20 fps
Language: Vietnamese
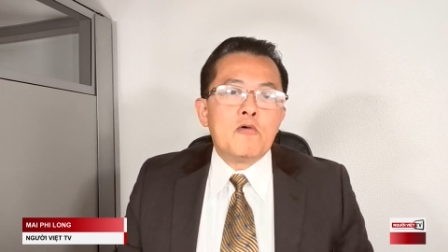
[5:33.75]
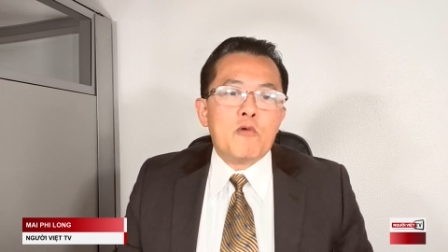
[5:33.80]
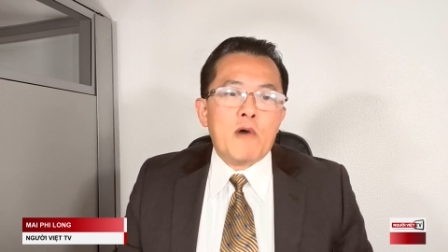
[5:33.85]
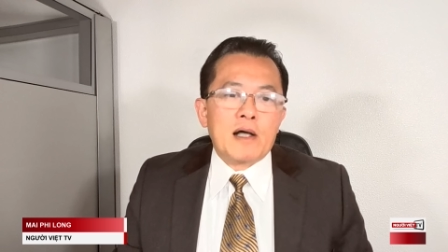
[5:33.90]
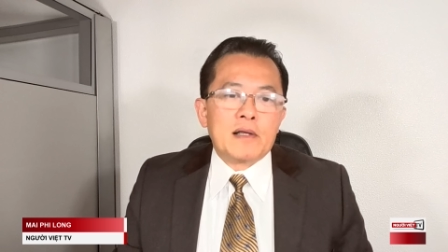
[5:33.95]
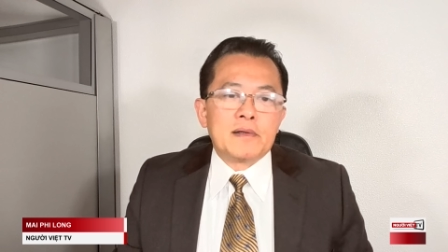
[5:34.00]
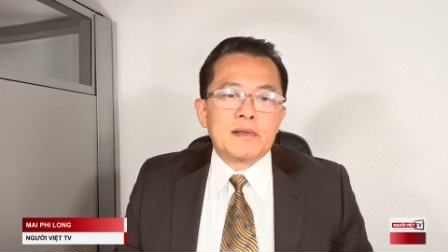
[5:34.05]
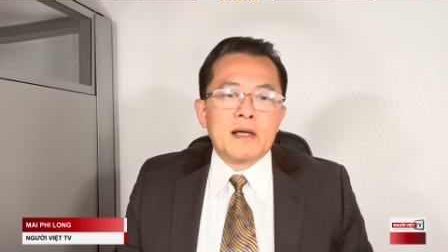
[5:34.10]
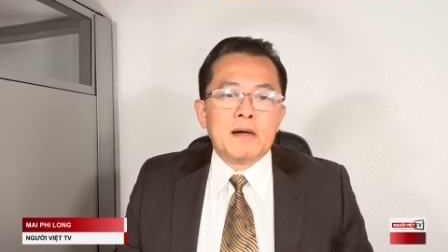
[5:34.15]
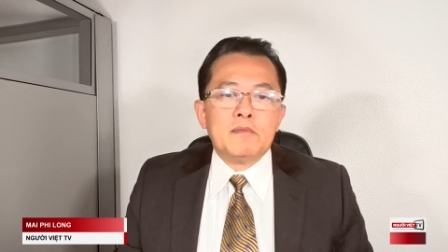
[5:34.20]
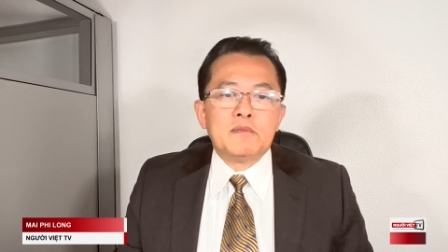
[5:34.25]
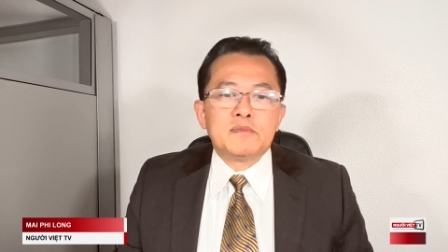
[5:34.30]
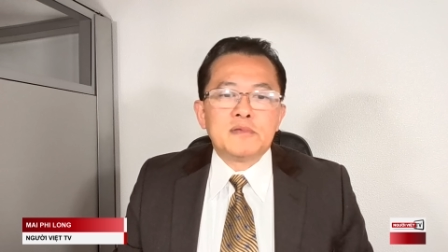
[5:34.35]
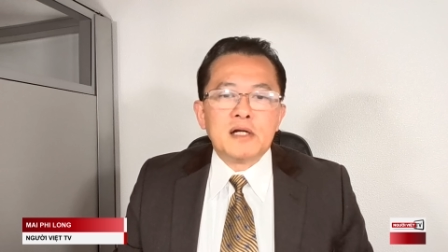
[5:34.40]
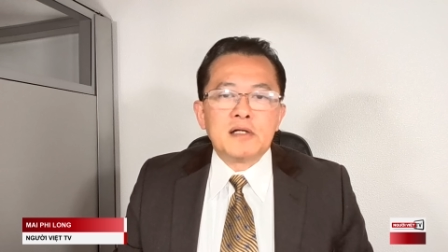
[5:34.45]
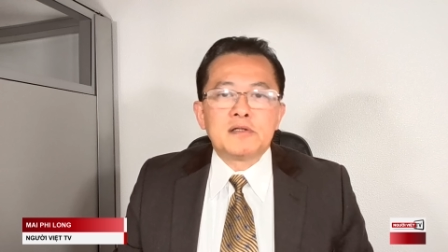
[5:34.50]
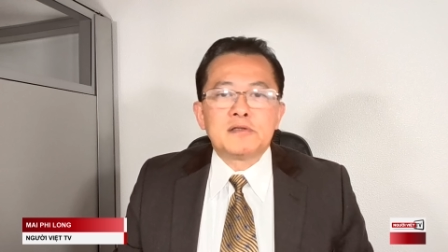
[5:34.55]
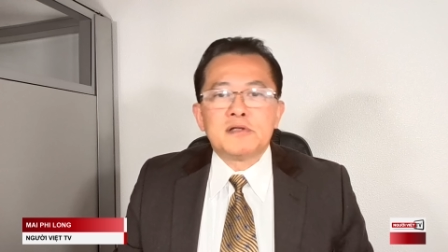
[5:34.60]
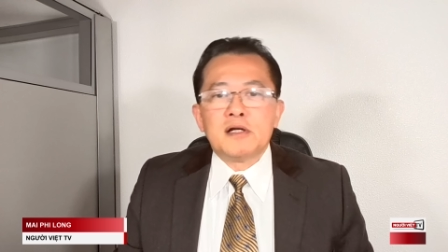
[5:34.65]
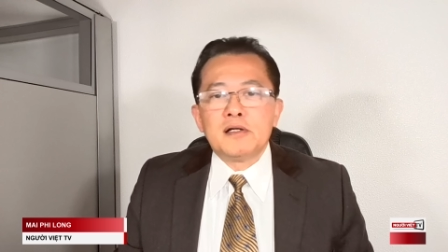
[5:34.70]
quan tâm
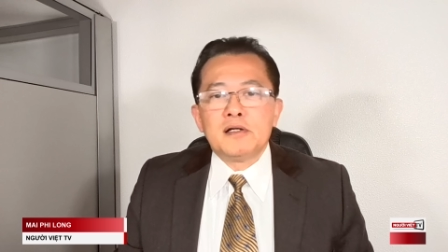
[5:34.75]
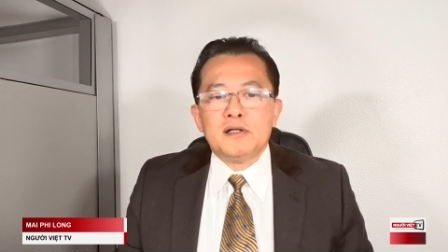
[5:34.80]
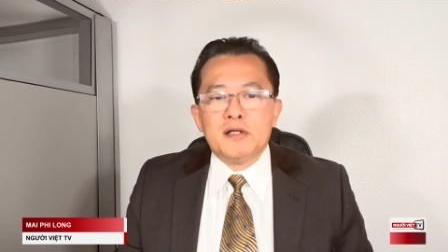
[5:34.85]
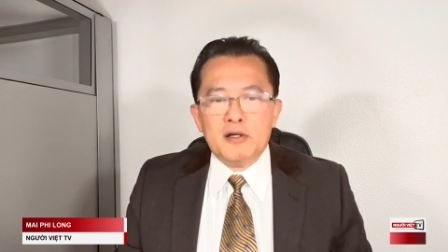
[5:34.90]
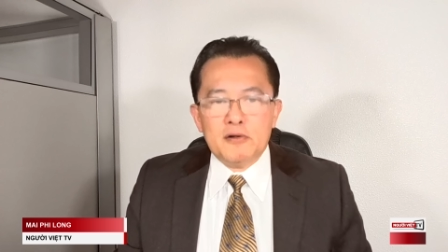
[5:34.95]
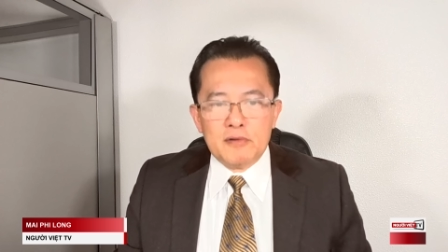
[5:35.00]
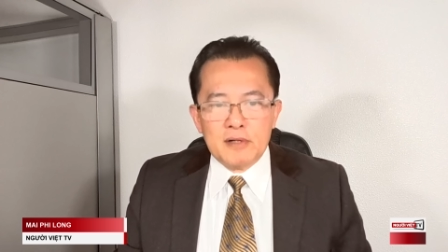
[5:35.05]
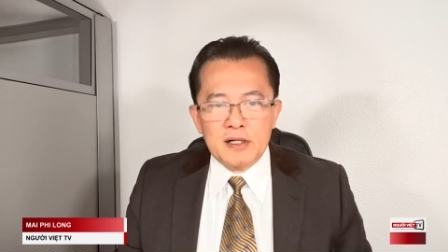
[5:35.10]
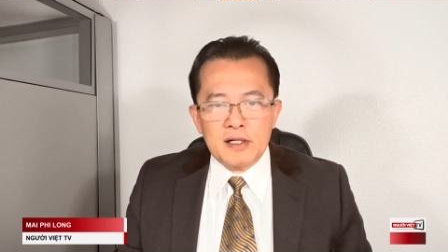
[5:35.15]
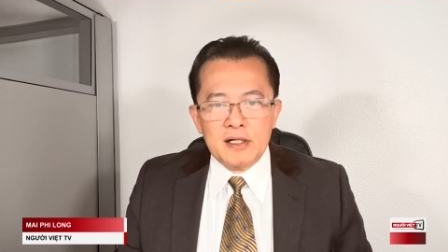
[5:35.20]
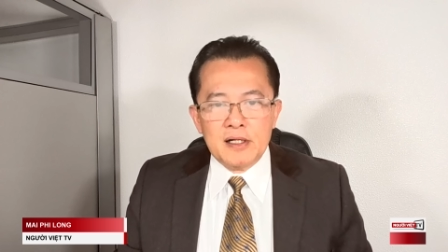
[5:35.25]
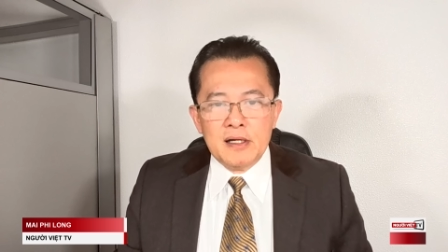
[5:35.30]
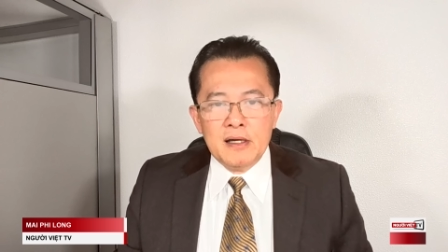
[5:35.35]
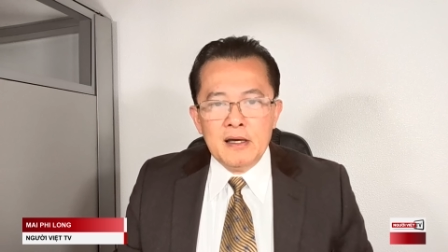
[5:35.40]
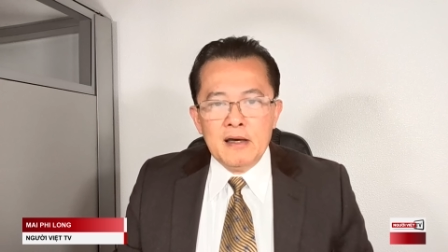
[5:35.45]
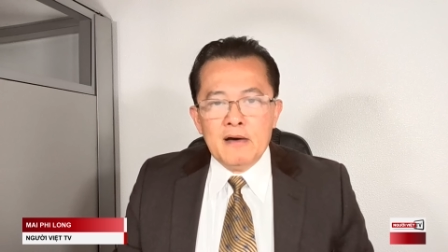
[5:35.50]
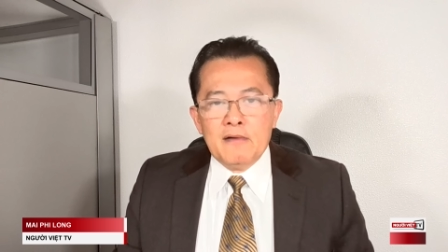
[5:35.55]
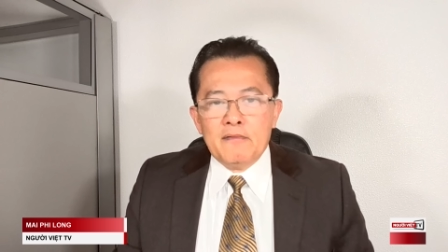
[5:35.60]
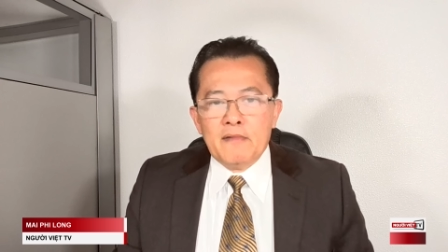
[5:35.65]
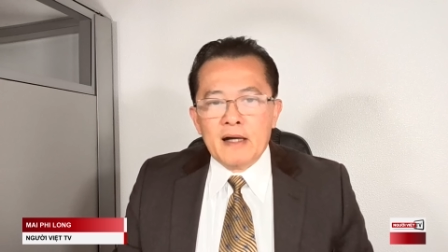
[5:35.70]
rất rất nhiều người
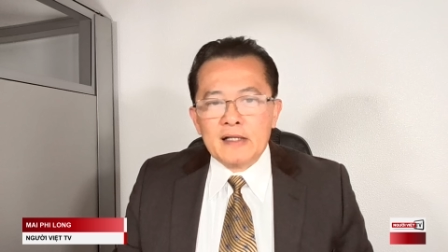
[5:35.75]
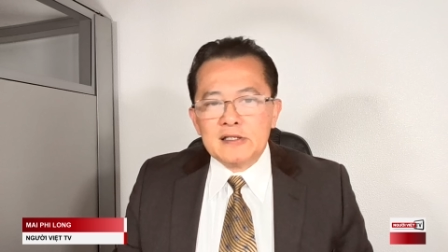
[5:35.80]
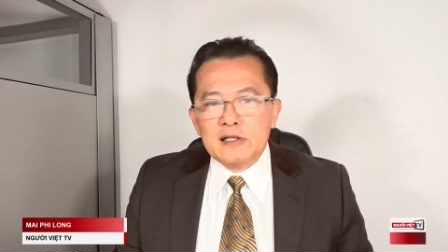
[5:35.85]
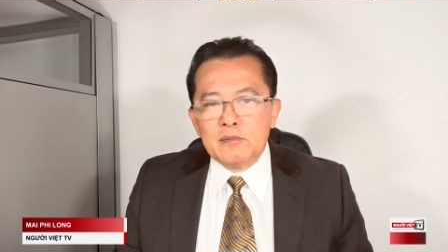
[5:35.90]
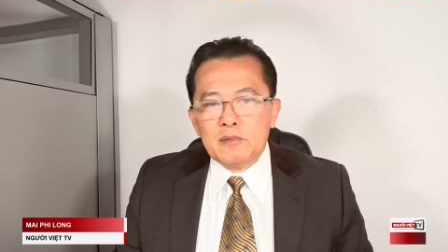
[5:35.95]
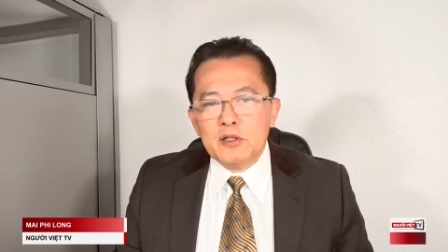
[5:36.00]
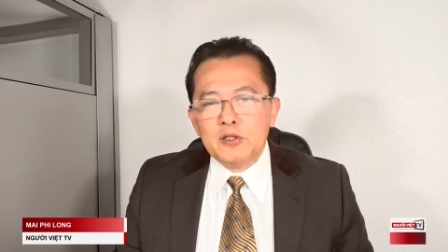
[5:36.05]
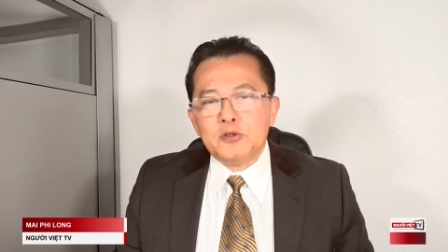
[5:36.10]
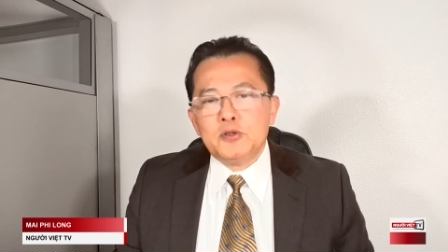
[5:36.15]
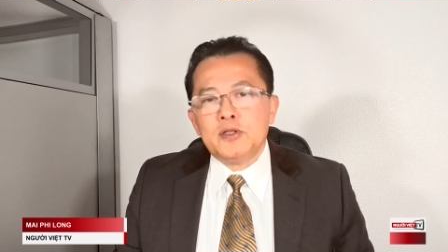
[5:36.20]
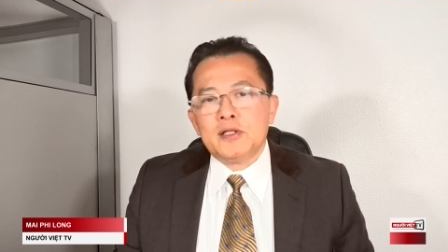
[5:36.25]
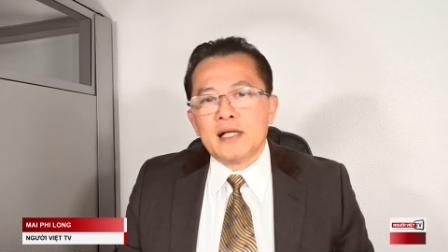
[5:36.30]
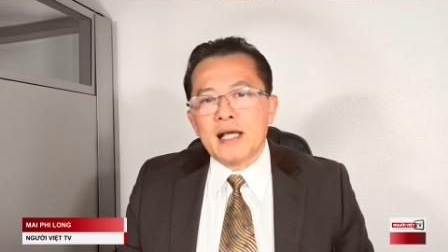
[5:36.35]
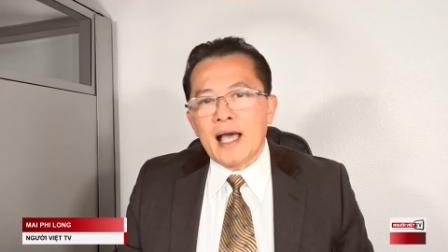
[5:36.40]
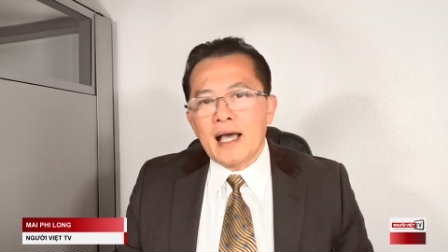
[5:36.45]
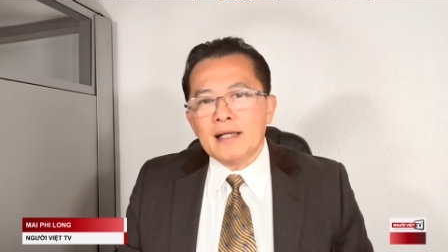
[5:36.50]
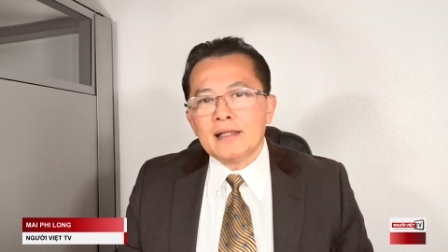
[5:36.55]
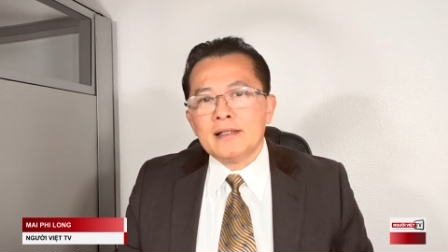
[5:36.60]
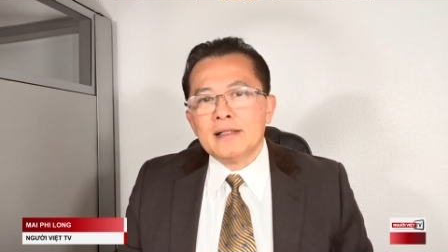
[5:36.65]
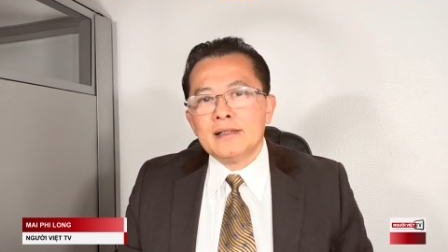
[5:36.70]
và trong cái chuyện
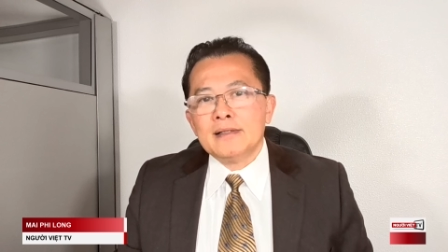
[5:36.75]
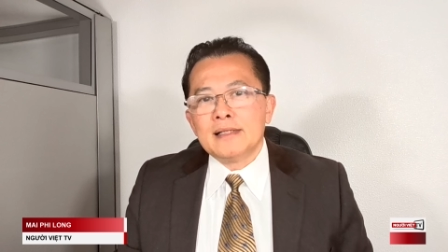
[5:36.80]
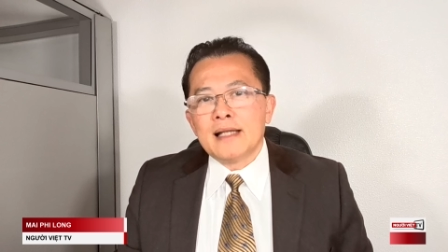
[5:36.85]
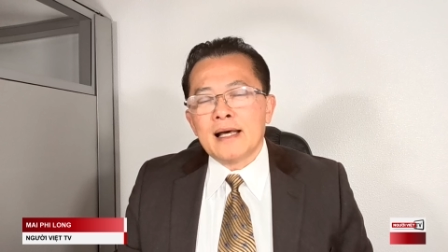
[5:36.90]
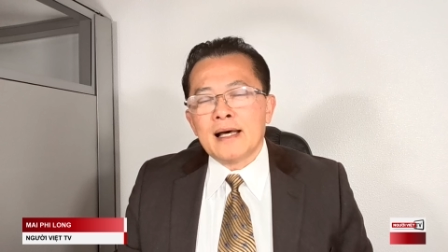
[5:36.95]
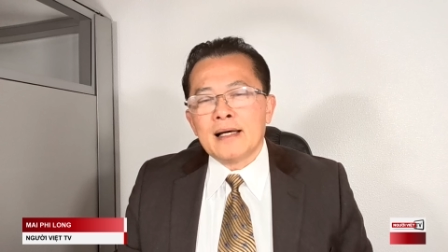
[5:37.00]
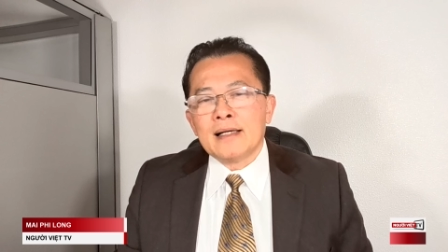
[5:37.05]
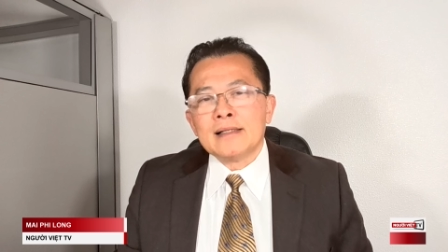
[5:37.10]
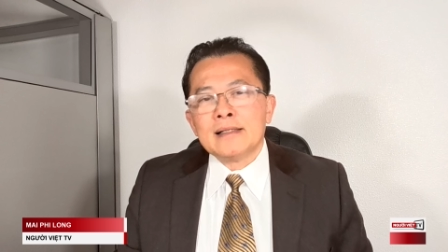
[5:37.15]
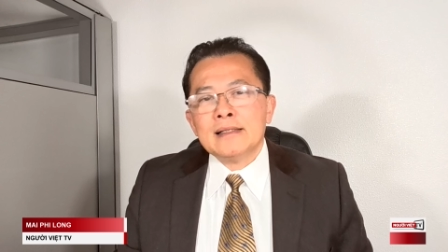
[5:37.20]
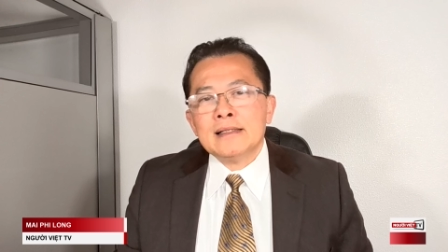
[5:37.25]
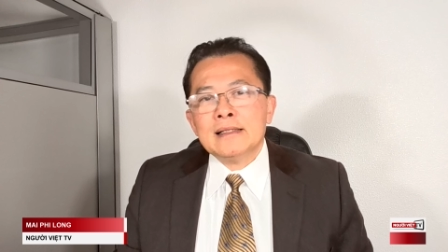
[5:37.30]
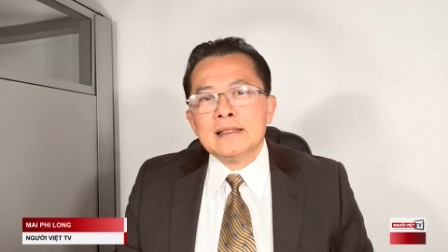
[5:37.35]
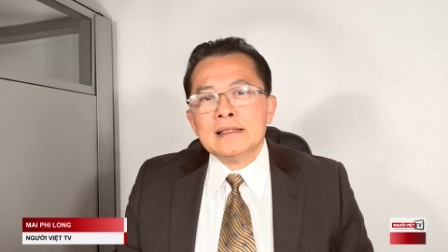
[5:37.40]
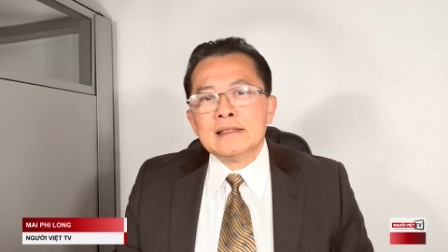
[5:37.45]
khác nữa là